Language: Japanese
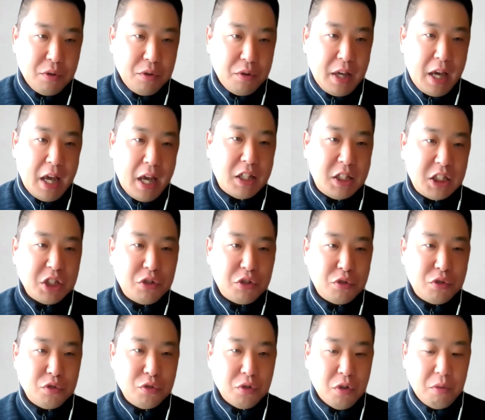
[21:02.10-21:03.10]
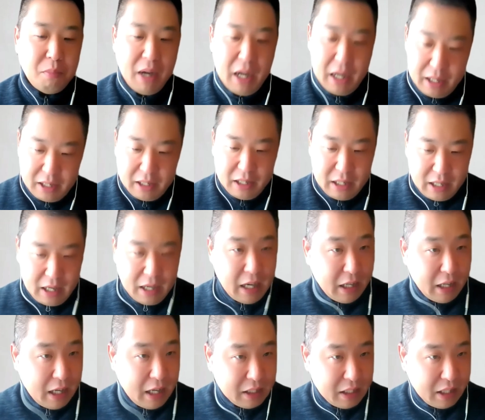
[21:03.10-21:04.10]
建築の、ま
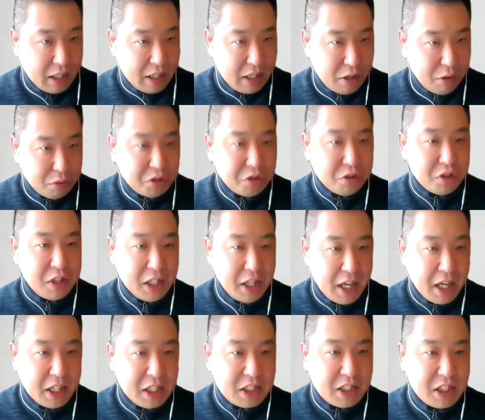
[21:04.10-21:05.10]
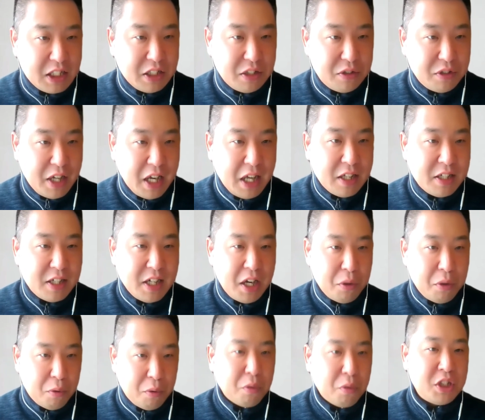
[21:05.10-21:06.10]
あ、業種としては建築建材
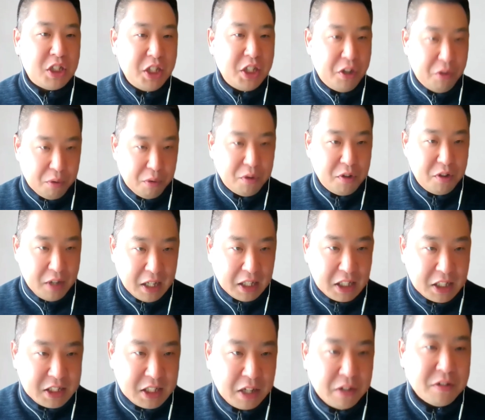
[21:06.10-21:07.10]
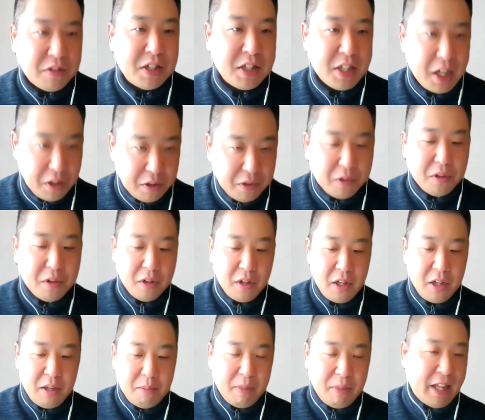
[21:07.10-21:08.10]
卸業っていう形になるんですけど、
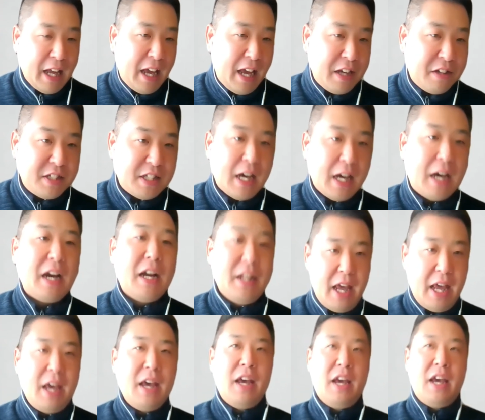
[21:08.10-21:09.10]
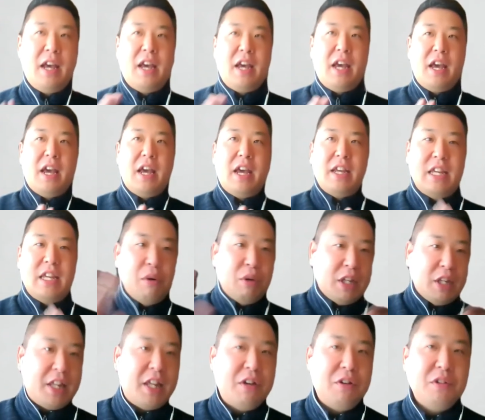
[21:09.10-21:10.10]
まあ、大工さんがね、えー、家を
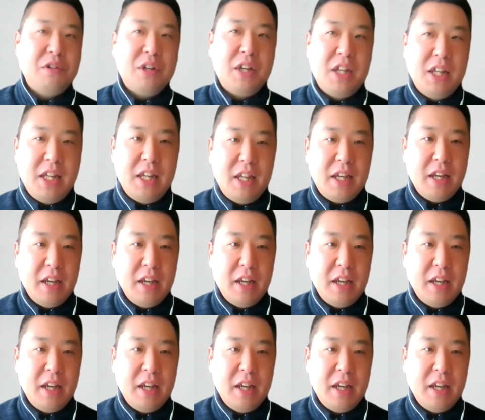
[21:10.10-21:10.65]
建てる時に、